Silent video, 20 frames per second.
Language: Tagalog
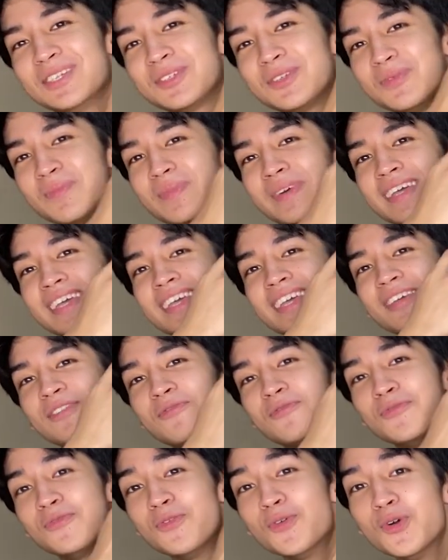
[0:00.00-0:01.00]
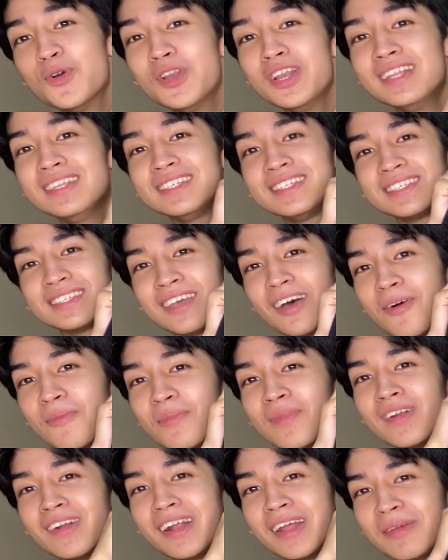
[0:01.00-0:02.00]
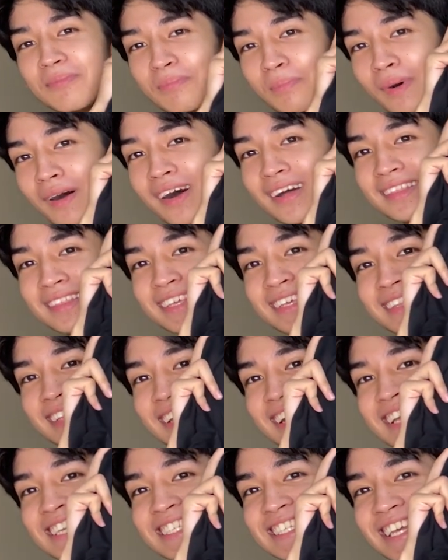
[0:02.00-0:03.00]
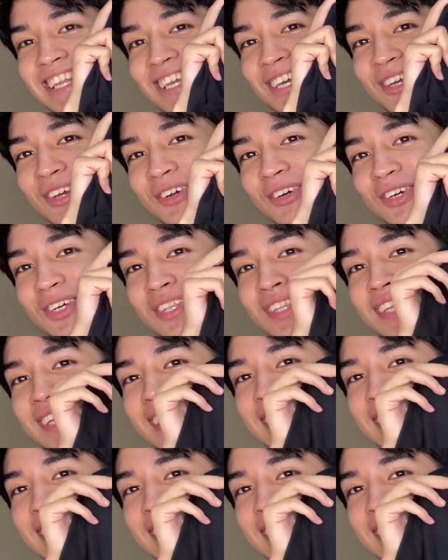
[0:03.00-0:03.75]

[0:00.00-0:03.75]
So may full samurai body na nasa likod.